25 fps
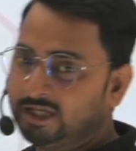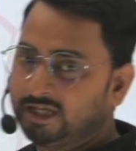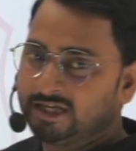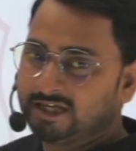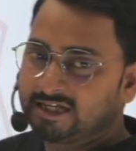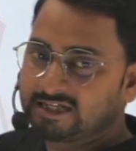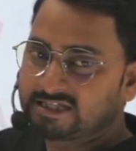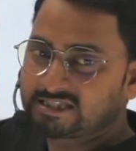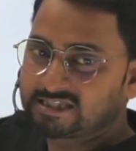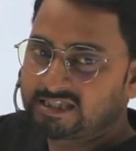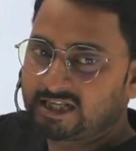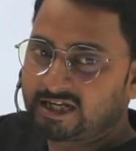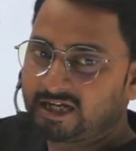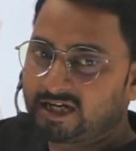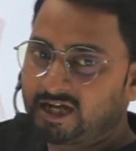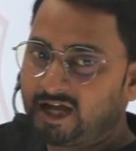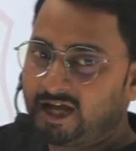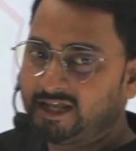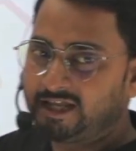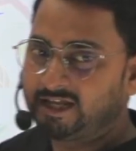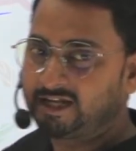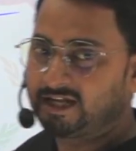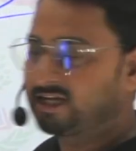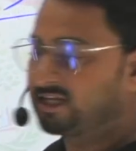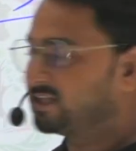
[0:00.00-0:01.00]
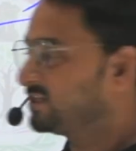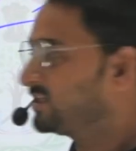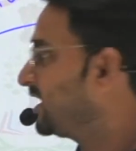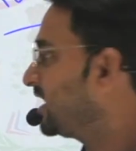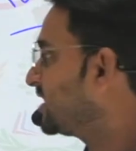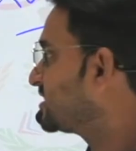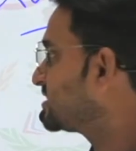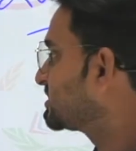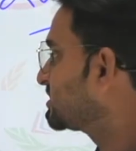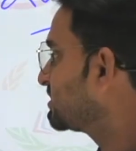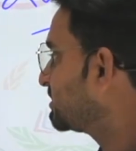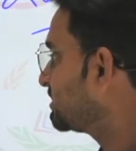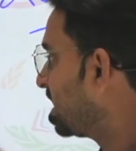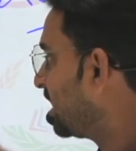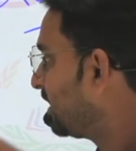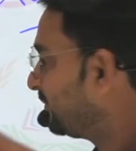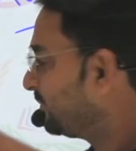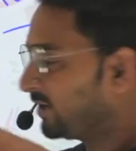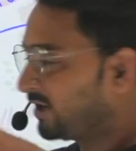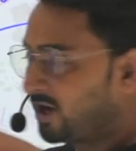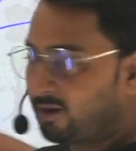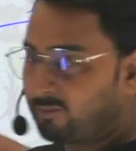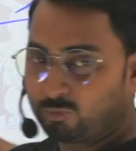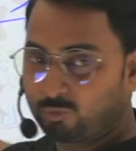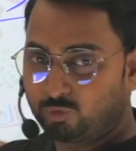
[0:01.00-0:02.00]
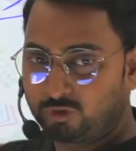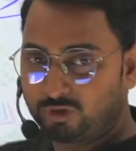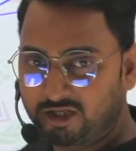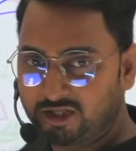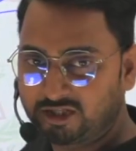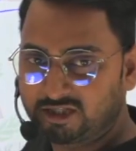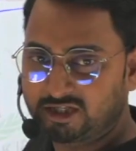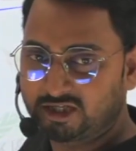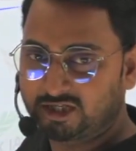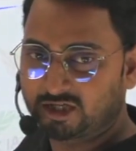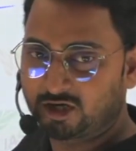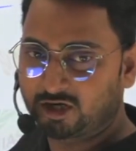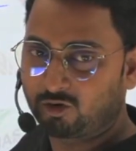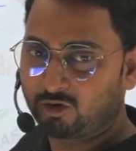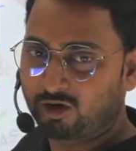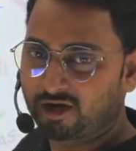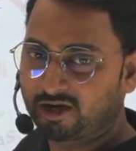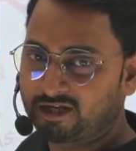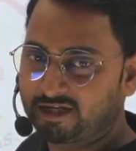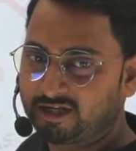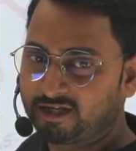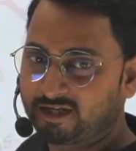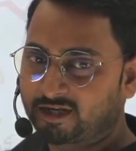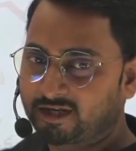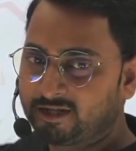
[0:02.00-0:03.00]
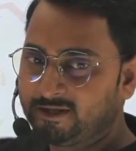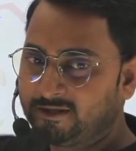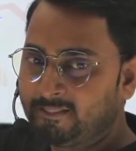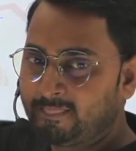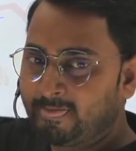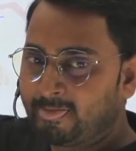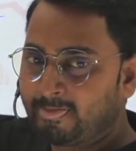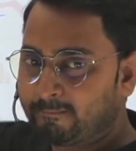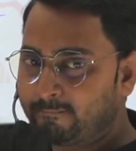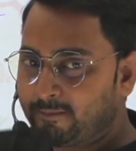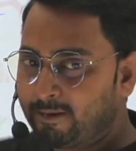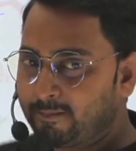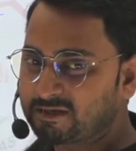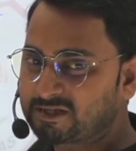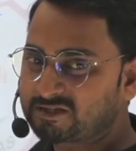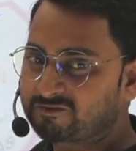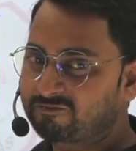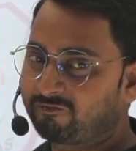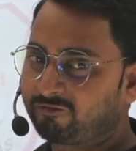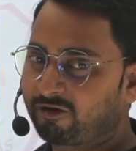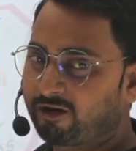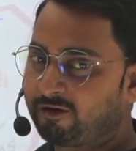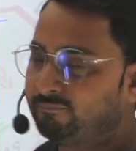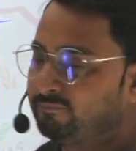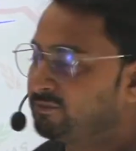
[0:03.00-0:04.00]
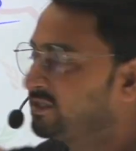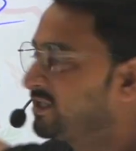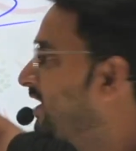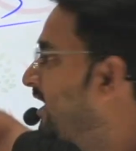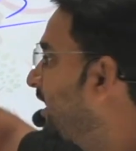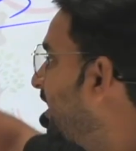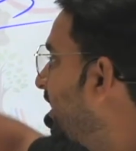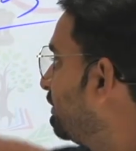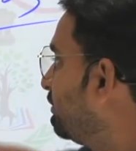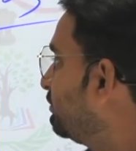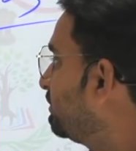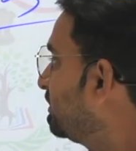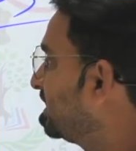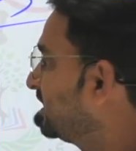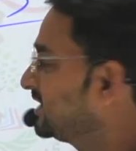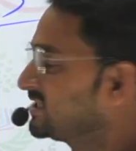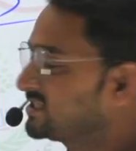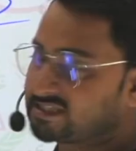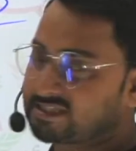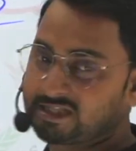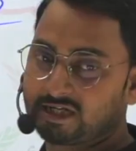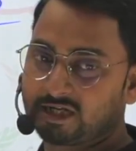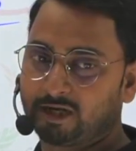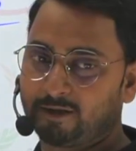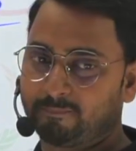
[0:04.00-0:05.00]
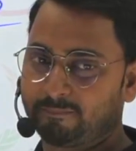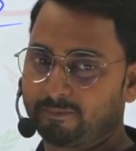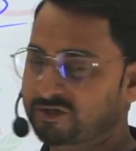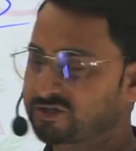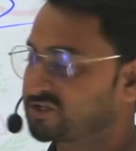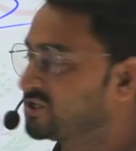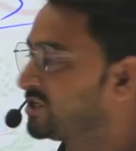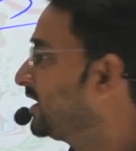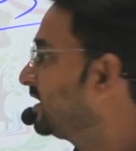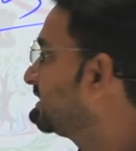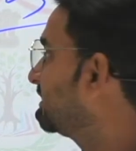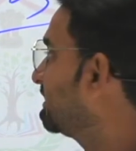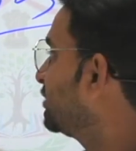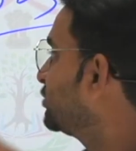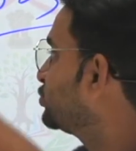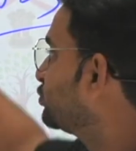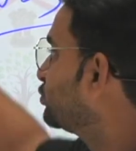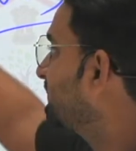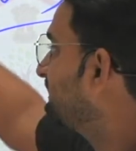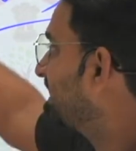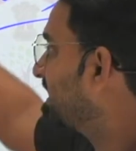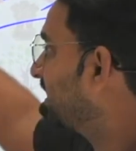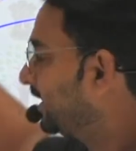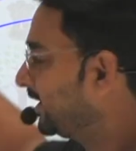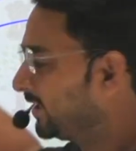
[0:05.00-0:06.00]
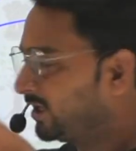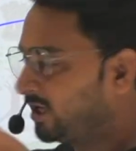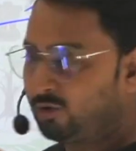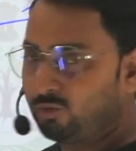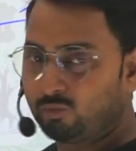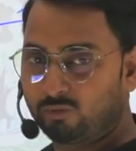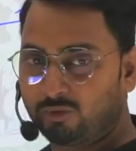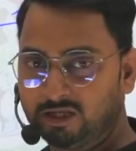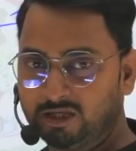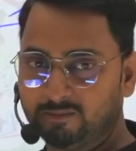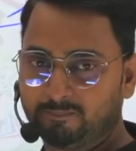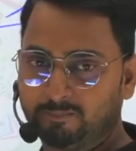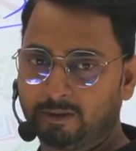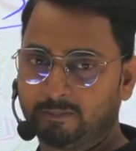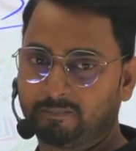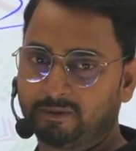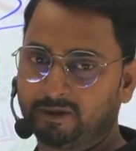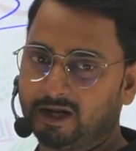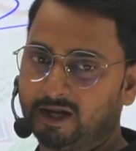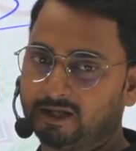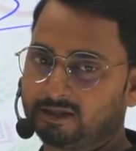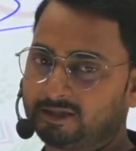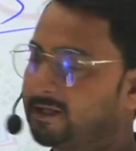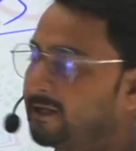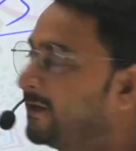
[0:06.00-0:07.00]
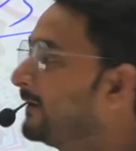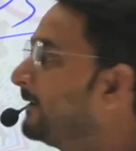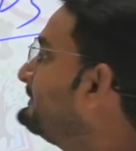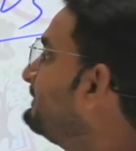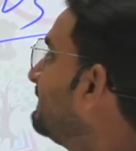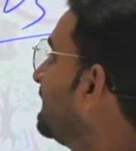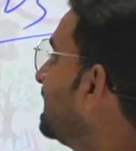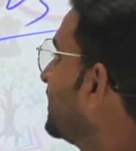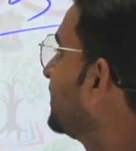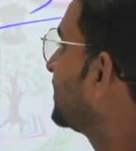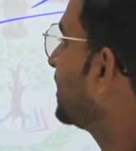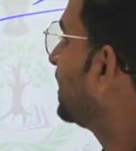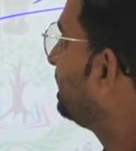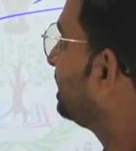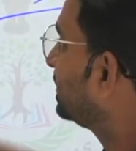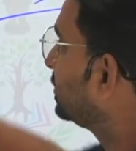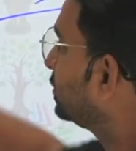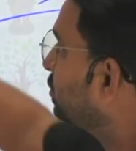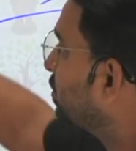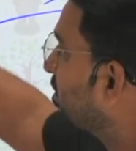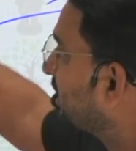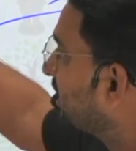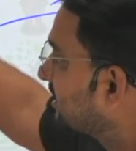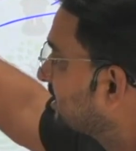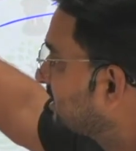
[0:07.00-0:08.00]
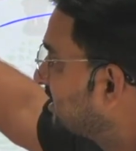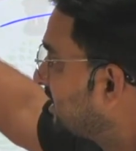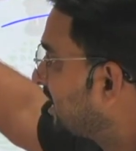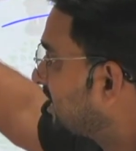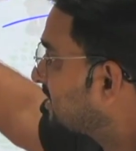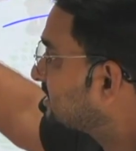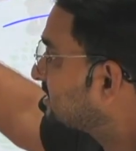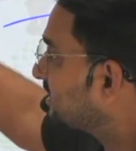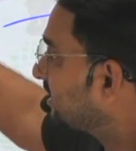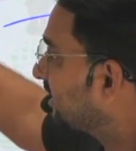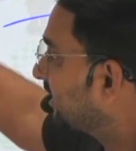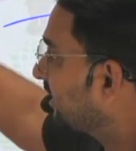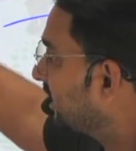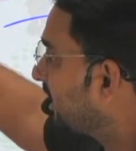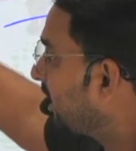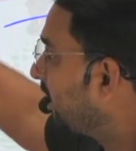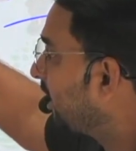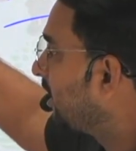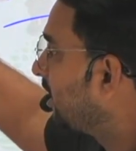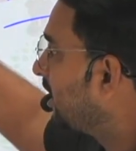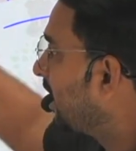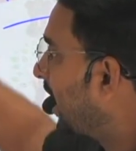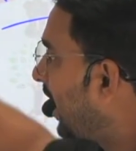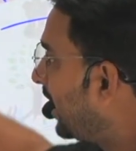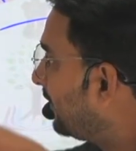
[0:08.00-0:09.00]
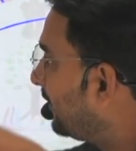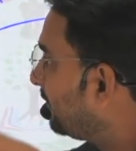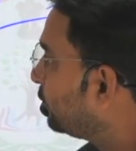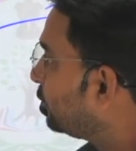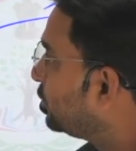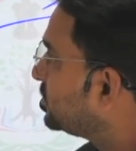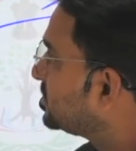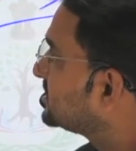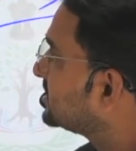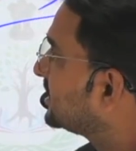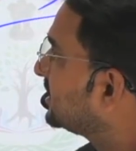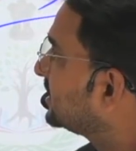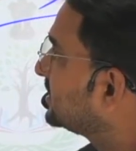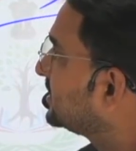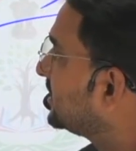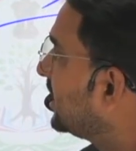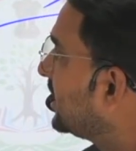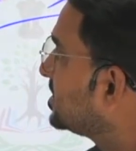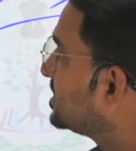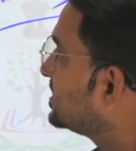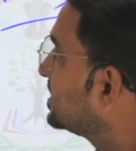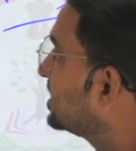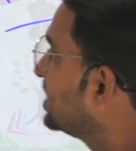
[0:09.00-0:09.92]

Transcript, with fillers: इस तरह का एक गध्यांश यहां पर आपको नहीं दिख रहा होगा क्लियरली मैं बस फ्रेम दिखा रहा हूं कि किस तरह का प्रश्न आता है जो मैं कह रहा हूं वही पेपर आता है यहां पर देखो गध्यांश रहेगा आपको इस गध्यांश के